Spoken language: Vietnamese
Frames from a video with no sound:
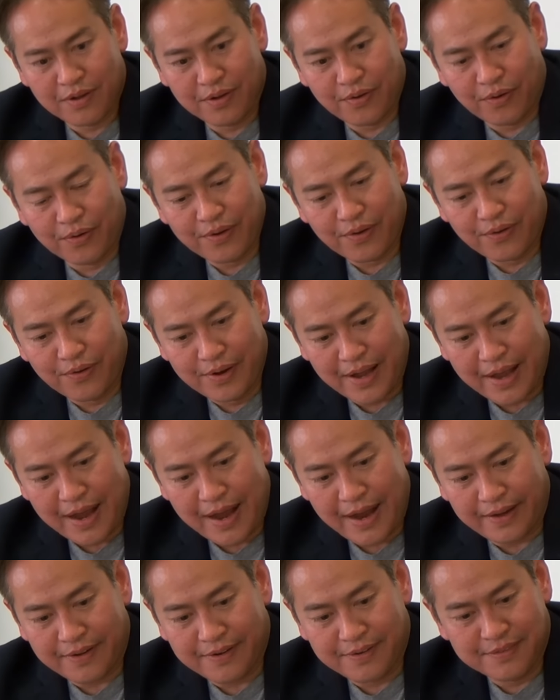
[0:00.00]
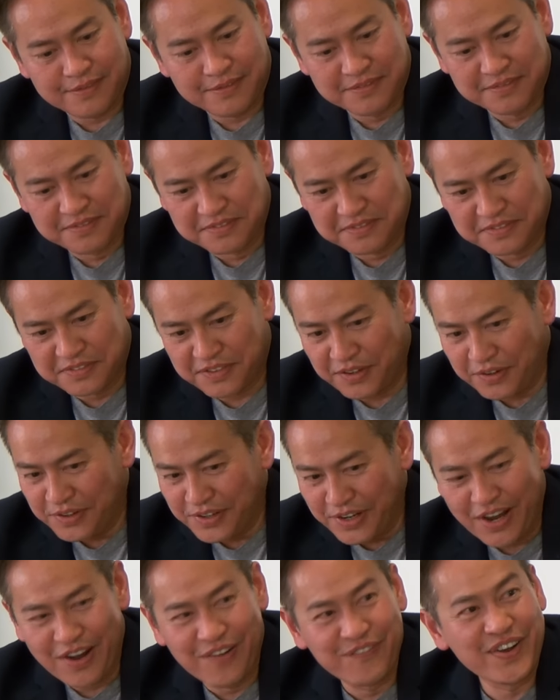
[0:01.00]
có có ngày đó chữ
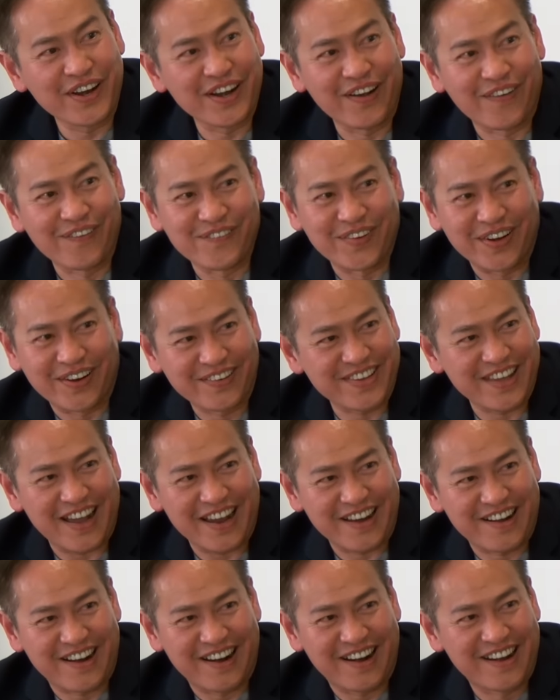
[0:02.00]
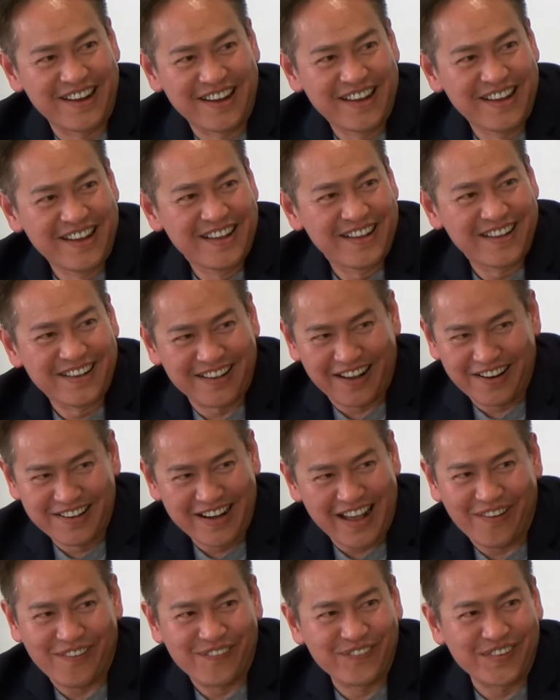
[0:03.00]
nghĩa không biết đâu mà nó chạy ra cỡ
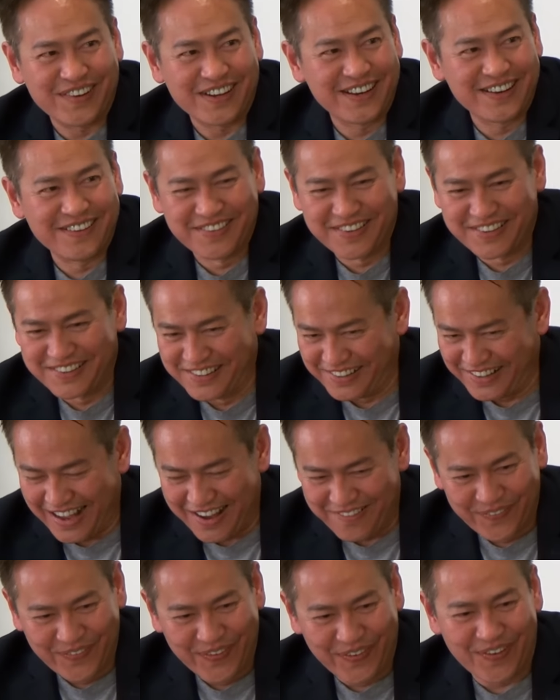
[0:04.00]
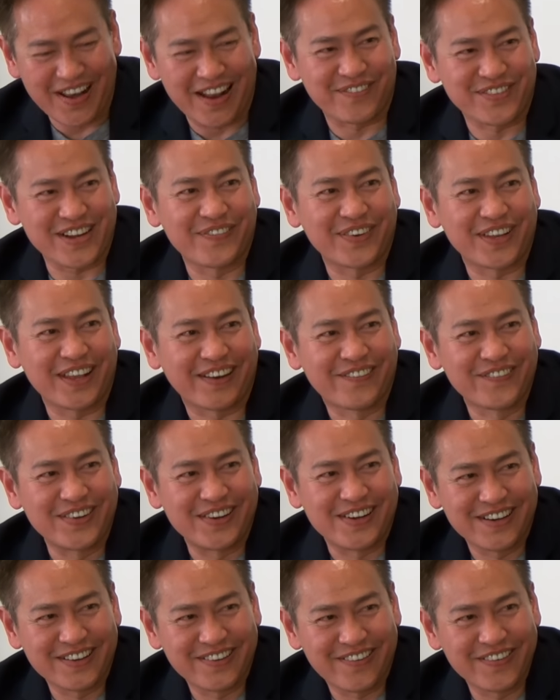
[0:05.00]
nào cũng được hết người ta muốn nói làm sao mà dịch cũng
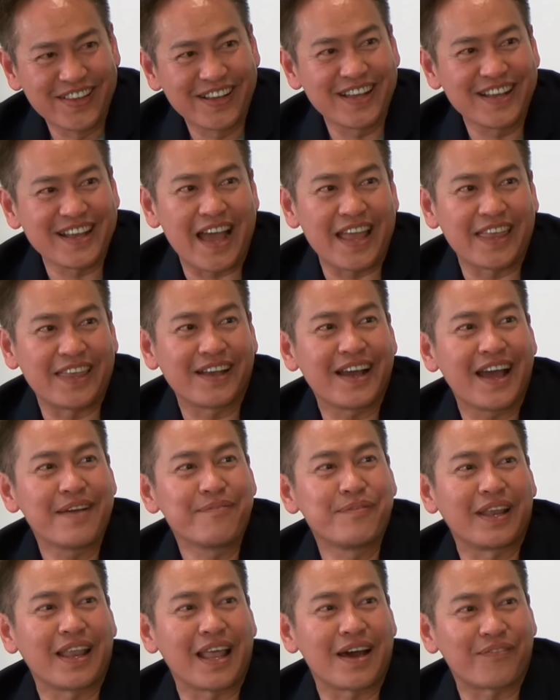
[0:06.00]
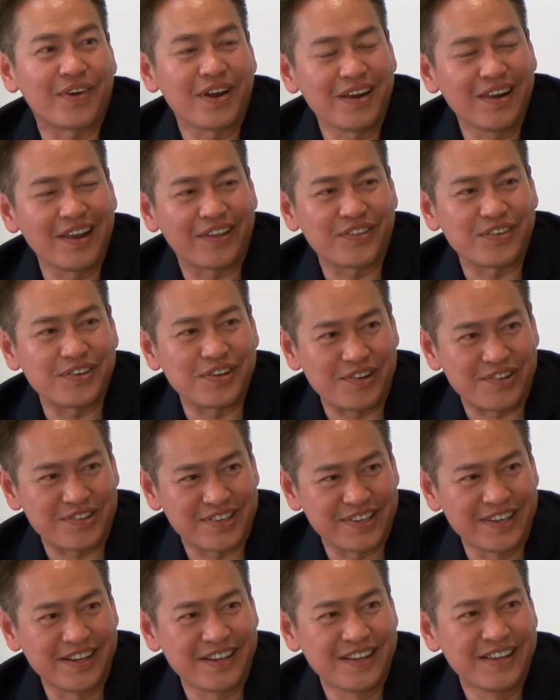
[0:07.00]
được hết có những cái ngày những cái mình làm rất là thường
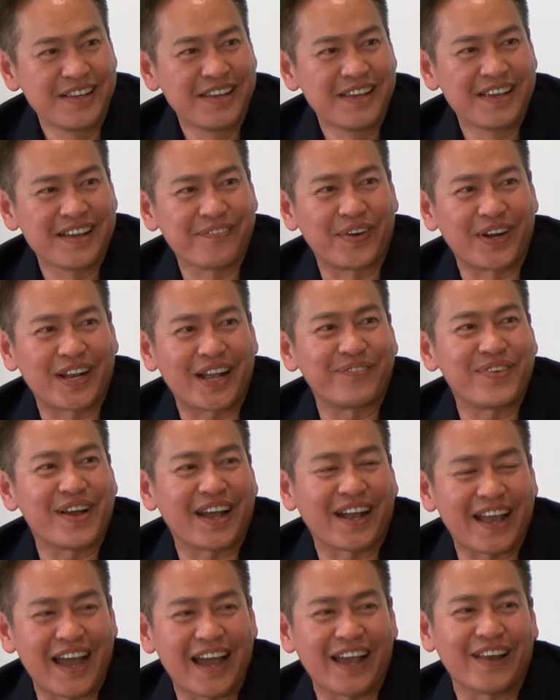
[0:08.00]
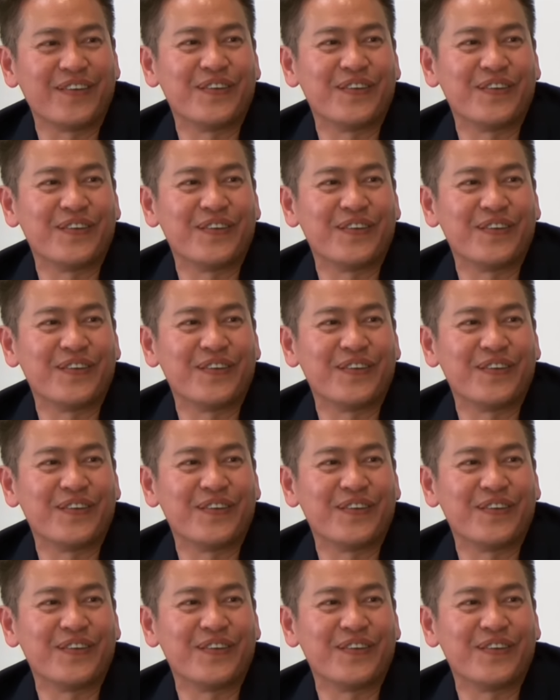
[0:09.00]
xuyên mình gặp hàng ngày